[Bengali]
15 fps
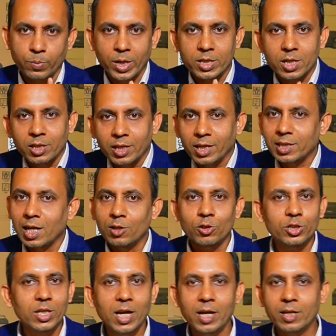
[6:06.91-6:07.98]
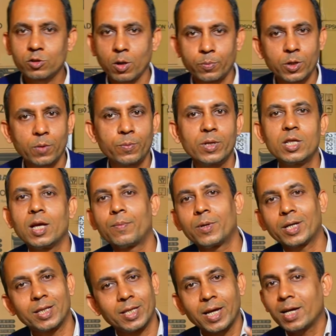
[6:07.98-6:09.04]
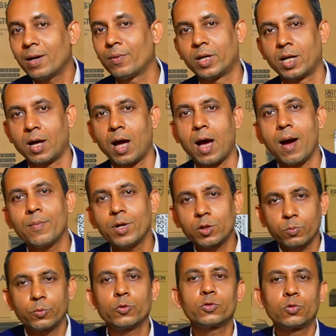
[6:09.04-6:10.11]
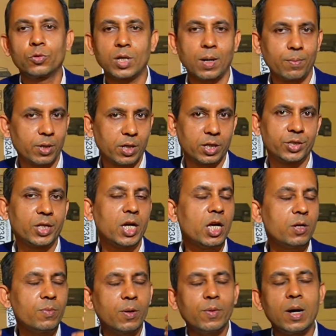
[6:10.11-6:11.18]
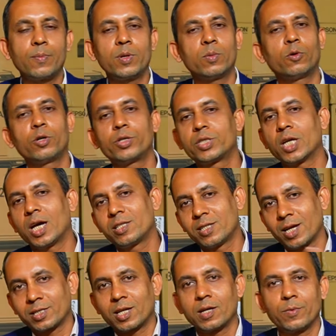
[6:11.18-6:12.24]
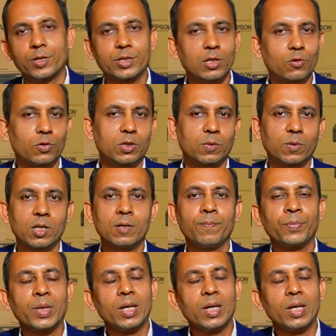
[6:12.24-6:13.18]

বেজাল থাকে তাহলে তো সেই সফটওয়্যার প্রিন্ট দিয়ে আপনাকে দেখাবে না আমরা তো প্রস্তুত আপনাকে যেইভাবে আপনার মনে চায় যাচাই বাছাই করতে পারেন